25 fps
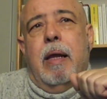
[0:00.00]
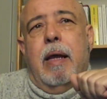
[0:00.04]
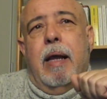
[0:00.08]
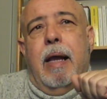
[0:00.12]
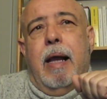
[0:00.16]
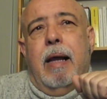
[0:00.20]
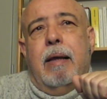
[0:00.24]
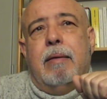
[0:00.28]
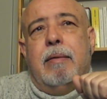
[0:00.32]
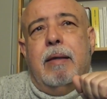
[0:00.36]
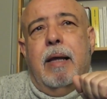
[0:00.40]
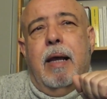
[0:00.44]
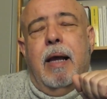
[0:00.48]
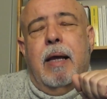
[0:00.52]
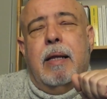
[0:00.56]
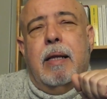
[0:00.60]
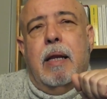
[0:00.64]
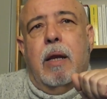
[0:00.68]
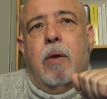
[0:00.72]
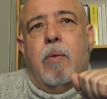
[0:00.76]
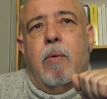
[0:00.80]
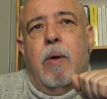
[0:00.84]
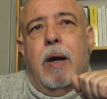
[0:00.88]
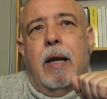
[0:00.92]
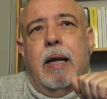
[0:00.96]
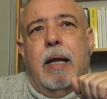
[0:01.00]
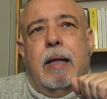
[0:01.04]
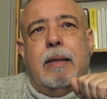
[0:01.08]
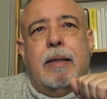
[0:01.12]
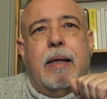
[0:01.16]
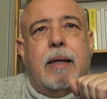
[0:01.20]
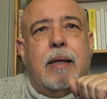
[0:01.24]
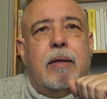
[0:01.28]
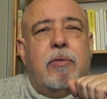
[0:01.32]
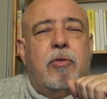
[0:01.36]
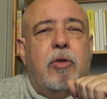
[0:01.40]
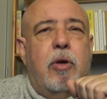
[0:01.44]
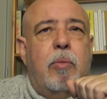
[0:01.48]
Ese en el cual
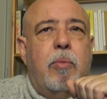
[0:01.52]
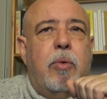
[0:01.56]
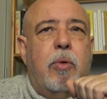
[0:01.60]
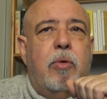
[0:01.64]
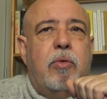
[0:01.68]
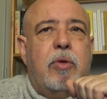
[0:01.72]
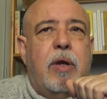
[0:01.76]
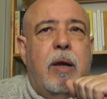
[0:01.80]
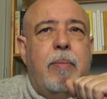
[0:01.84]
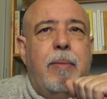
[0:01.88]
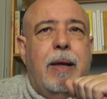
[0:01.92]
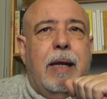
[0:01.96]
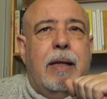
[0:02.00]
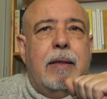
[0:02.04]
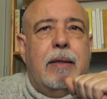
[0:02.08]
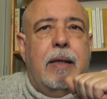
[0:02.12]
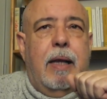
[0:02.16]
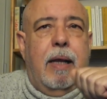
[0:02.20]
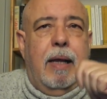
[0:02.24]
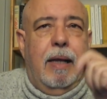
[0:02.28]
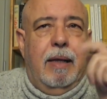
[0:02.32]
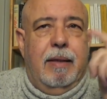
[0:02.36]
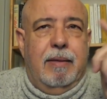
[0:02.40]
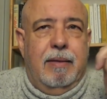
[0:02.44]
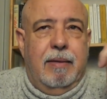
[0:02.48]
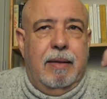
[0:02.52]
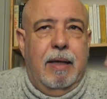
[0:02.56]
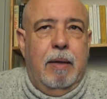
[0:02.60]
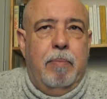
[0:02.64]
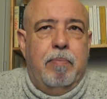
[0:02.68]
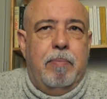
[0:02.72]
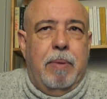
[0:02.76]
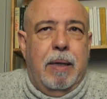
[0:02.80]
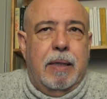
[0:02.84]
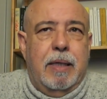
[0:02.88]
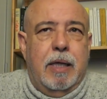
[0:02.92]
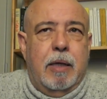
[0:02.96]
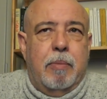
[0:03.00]
aterrizó bruscamente y
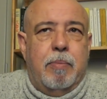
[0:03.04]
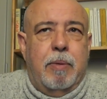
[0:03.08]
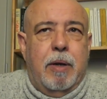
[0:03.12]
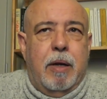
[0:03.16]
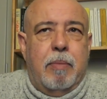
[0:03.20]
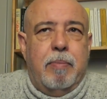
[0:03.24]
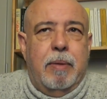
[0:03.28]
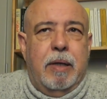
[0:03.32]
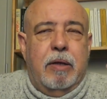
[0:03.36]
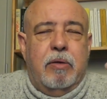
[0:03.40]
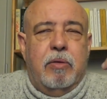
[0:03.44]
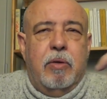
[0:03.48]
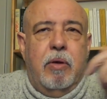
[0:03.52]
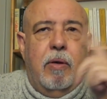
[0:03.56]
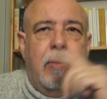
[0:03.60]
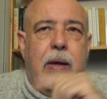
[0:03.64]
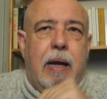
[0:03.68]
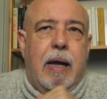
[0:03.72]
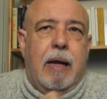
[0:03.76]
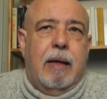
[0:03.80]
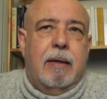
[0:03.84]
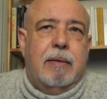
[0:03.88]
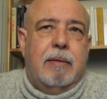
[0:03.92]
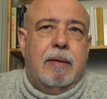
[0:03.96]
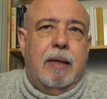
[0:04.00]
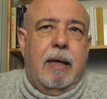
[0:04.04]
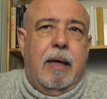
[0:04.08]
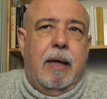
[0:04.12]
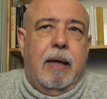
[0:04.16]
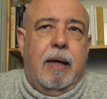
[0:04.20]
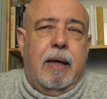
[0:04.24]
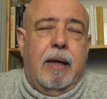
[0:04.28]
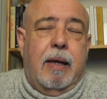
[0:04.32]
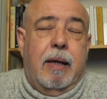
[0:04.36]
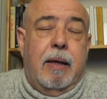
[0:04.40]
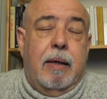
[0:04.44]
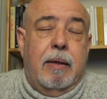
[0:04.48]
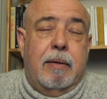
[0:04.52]
sin pedir permiso
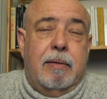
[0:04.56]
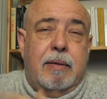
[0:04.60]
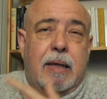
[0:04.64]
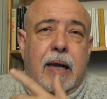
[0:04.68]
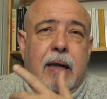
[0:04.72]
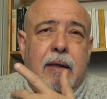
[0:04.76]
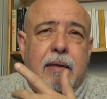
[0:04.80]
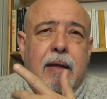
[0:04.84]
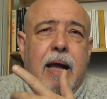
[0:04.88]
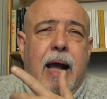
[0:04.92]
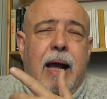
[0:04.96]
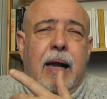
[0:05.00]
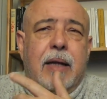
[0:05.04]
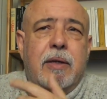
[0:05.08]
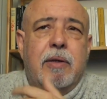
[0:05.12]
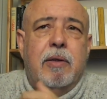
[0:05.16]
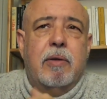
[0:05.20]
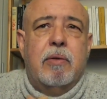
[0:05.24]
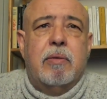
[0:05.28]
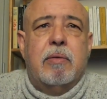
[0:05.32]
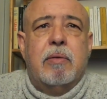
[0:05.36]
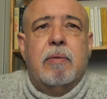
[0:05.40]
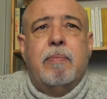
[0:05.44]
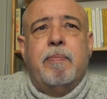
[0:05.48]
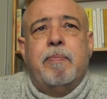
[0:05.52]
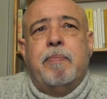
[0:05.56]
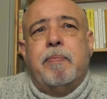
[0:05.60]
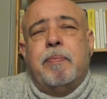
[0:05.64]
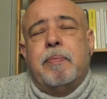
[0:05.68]
hace seis años.